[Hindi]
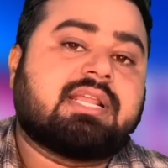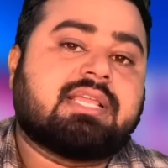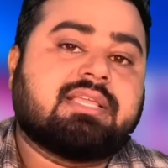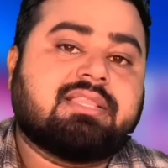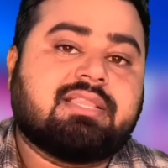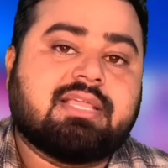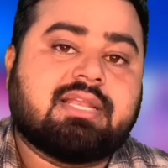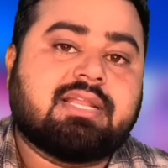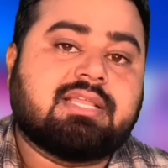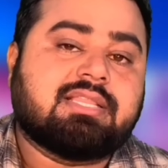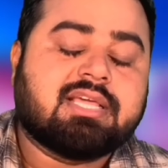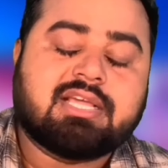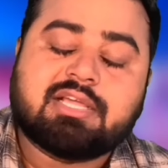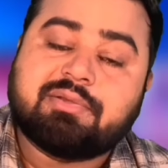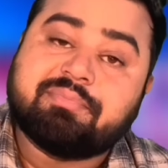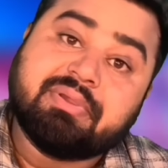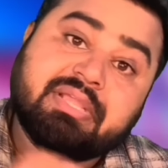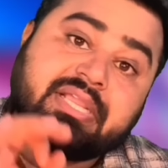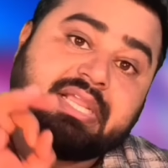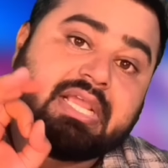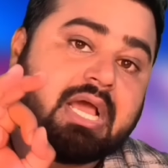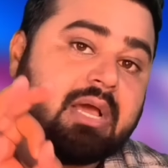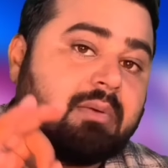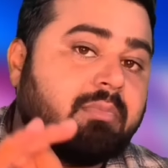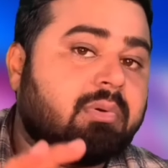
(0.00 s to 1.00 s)
करके देना था कि
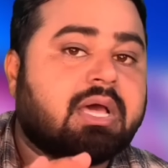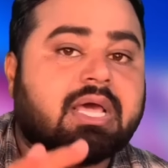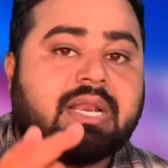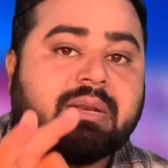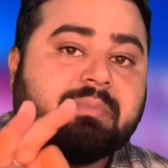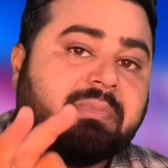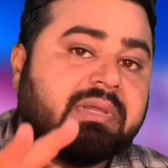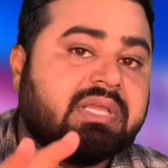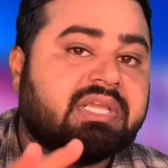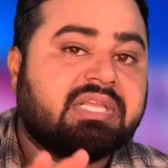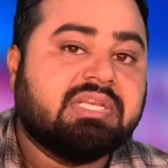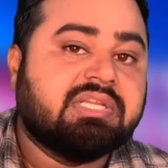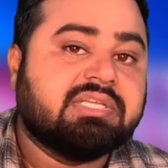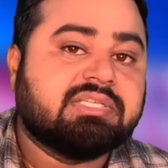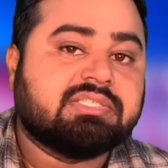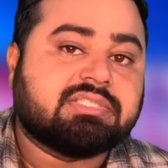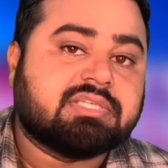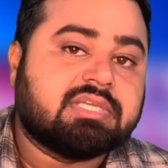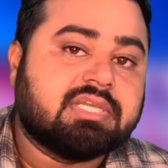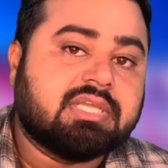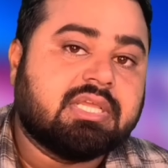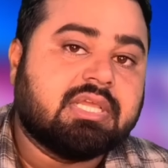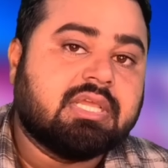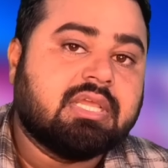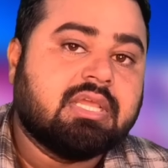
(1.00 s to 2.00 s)
भाई आप हर महीने
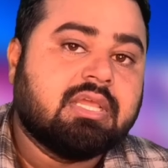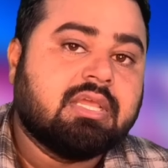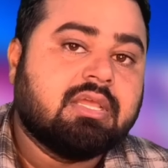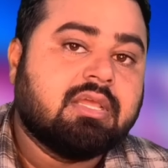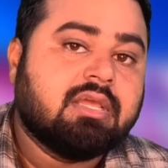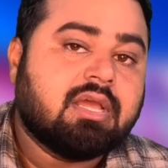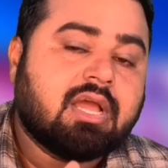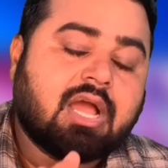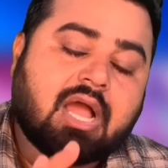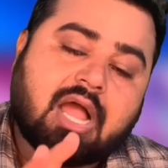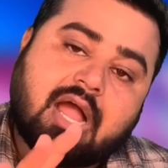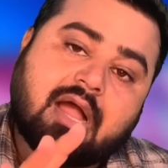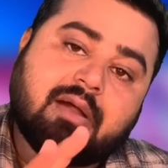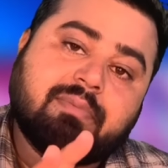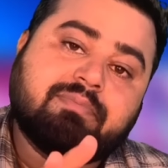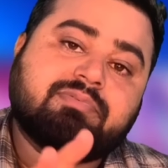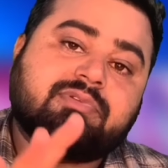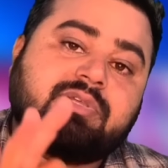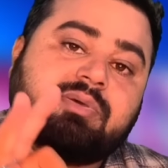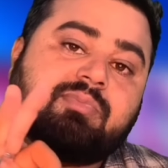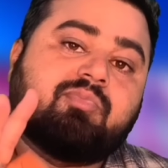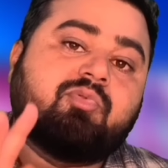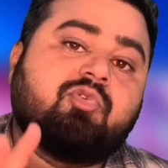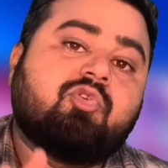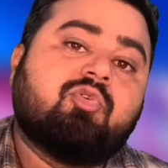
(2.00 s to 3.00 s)
से आप
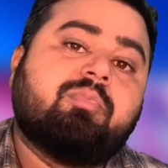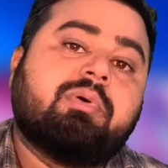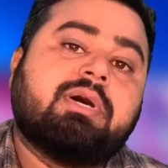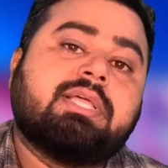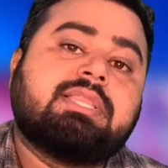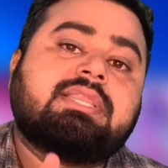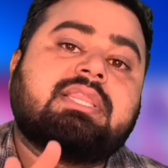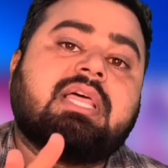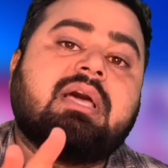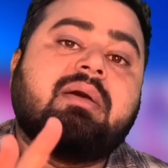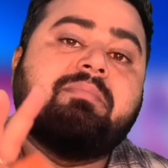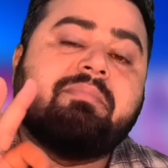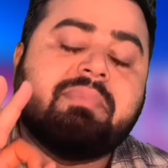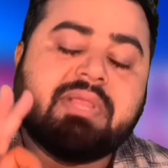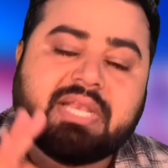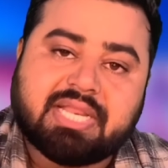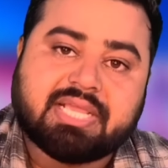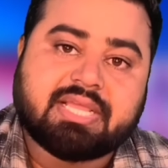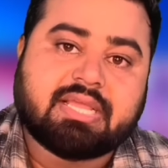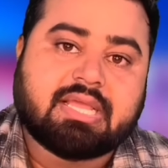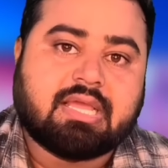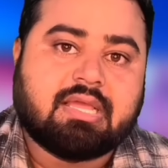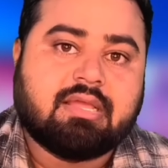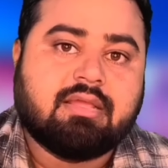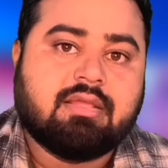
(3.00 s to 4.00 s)
सबको भत्ता
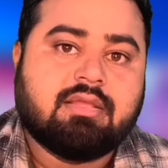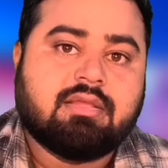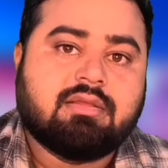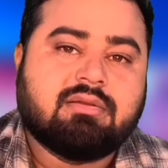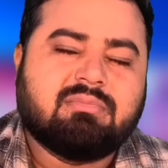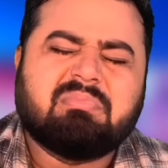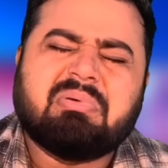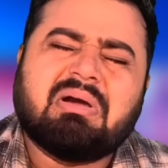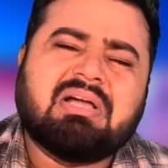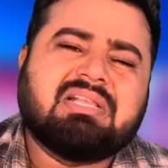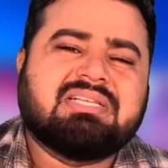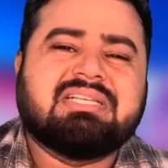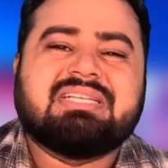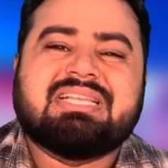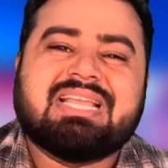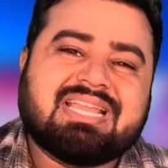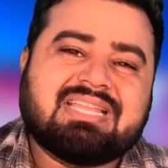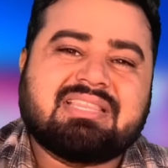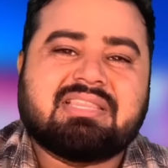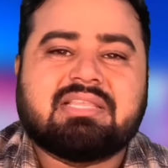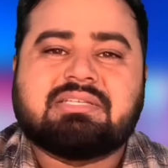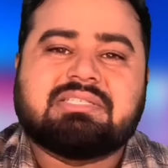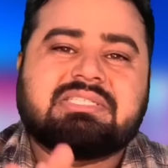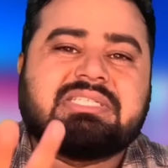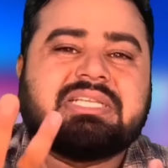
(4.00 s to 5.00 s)
मिलेगा पाँच
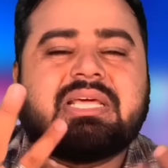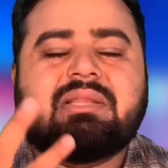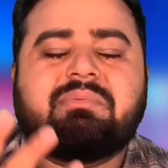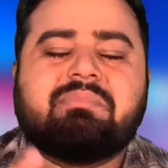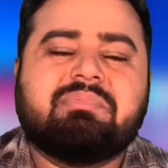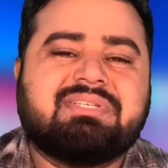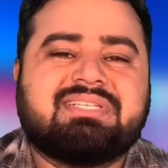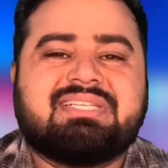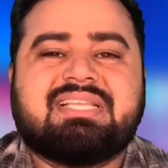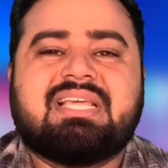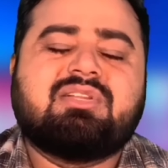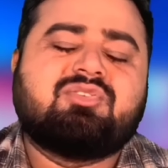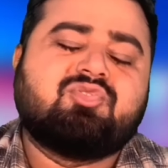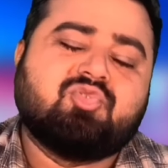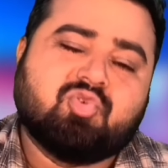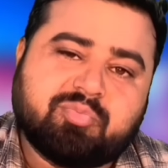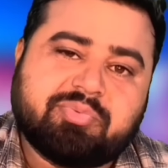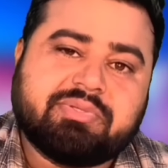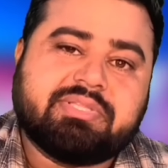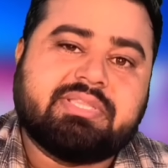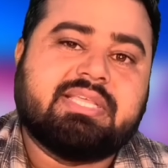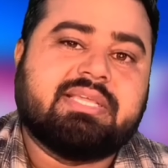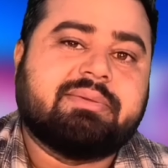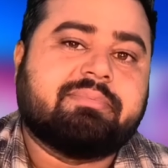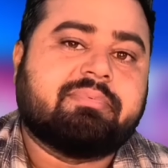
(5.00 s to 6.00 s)
हज़ार दस हज़ार बीस हज़ार जो
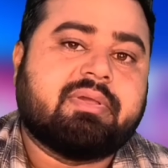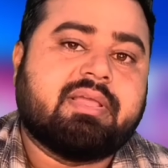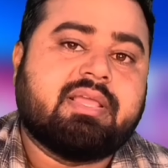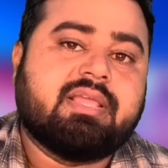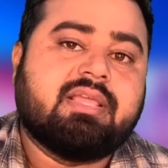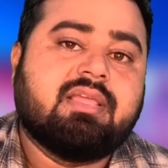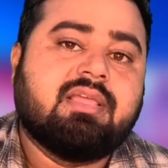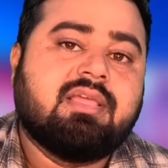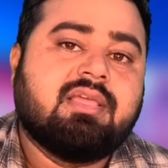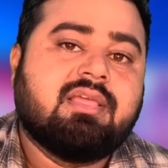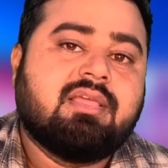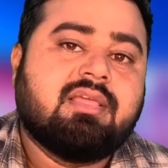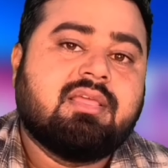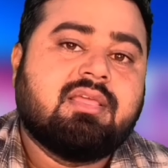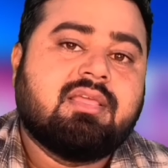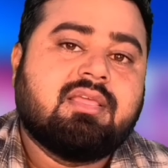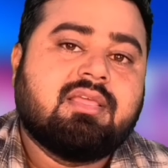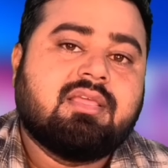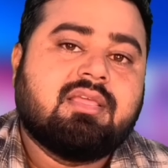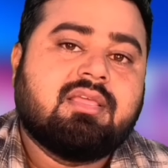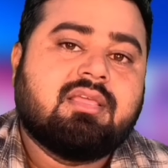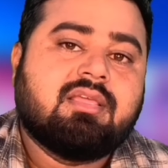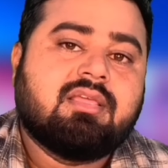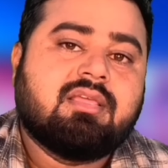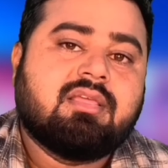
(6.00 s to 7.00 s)
भी दे पाए
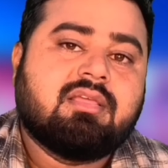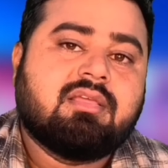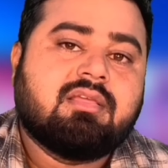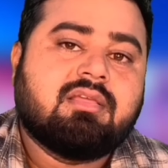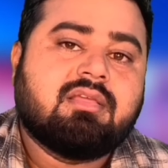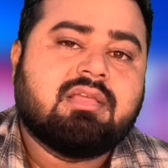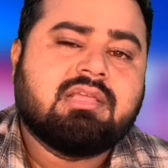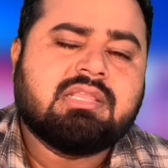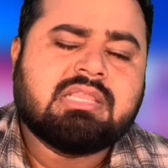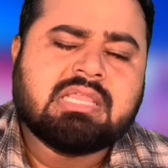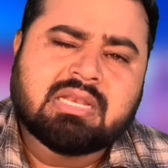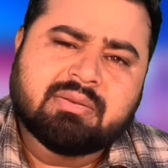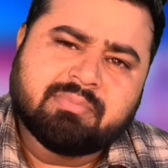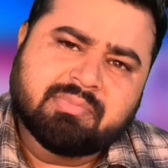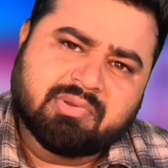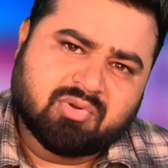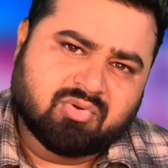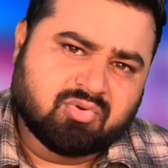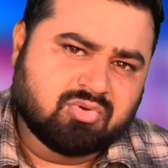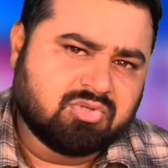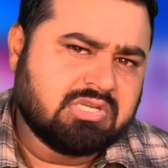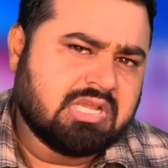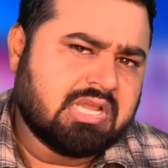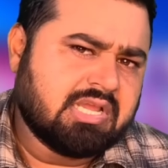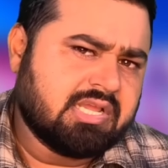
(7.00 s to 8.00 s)

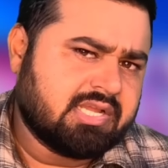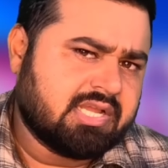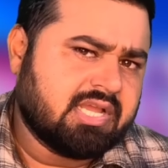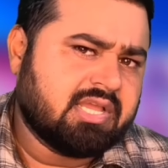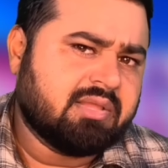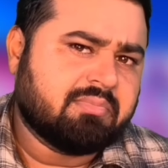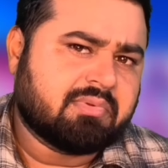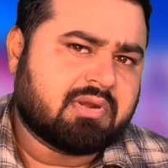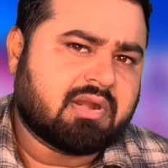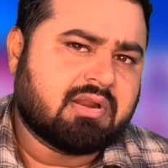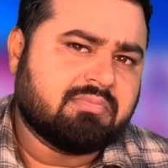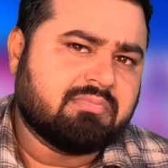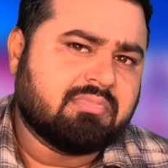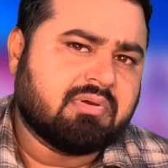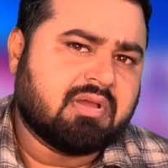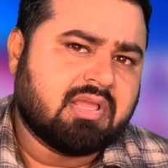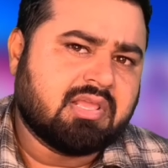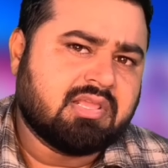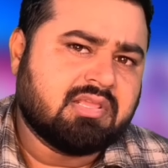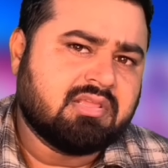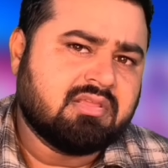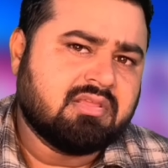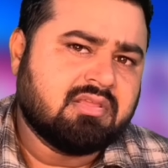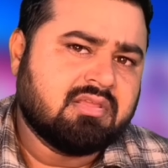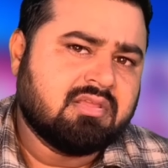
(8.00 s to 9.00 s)
हो जाएगा इमरान
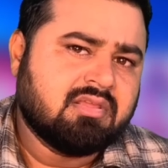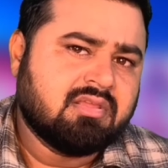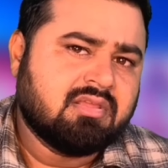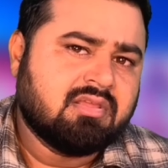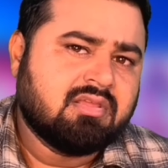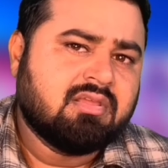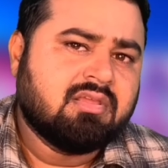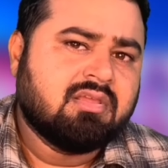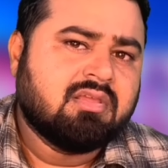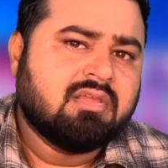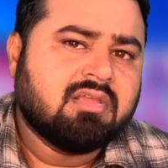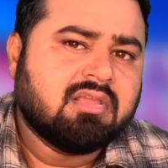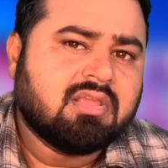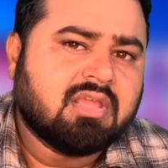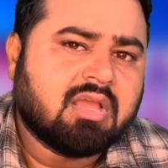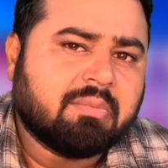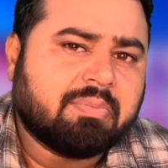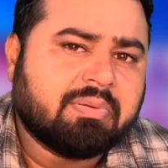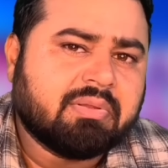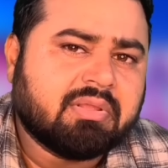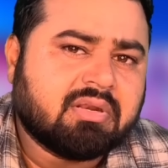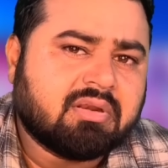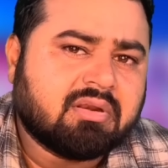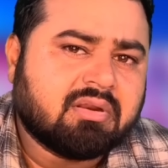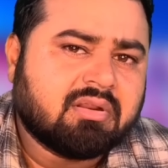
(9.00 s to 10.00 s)
भाई या
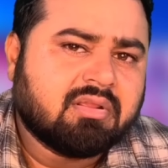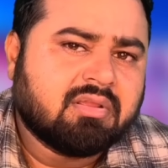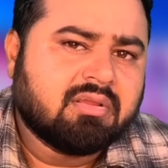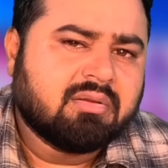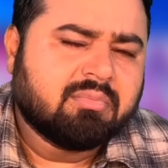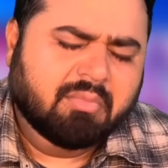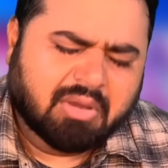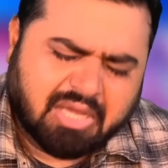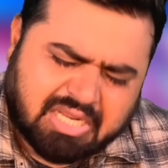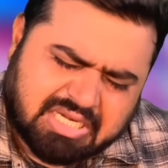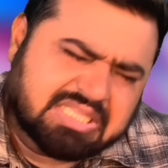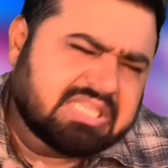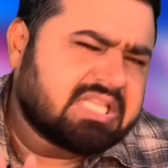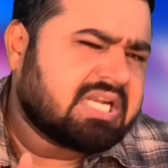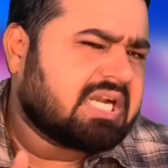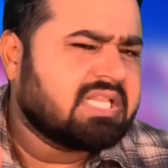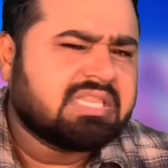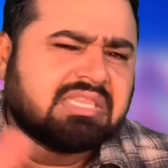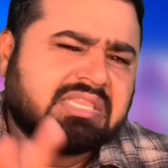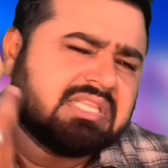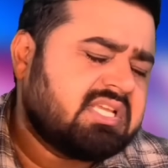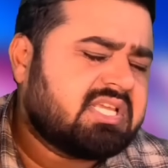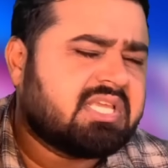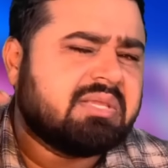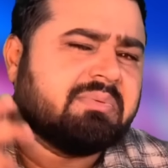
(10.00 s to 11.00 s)
फिर भारत
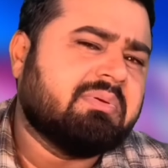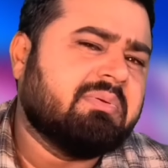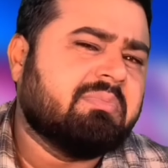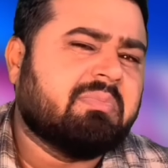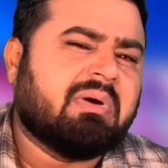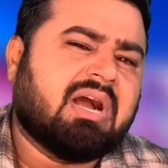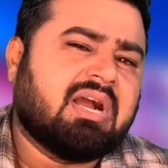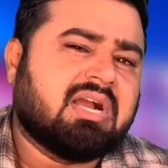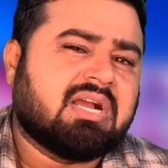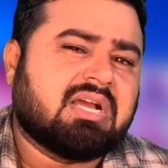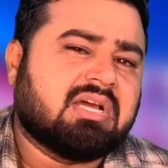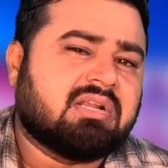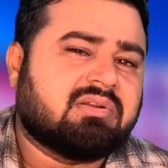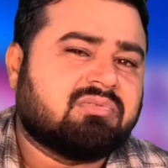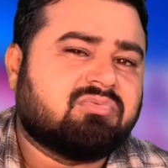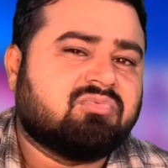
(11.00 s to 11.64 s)
रत्न की भी मांग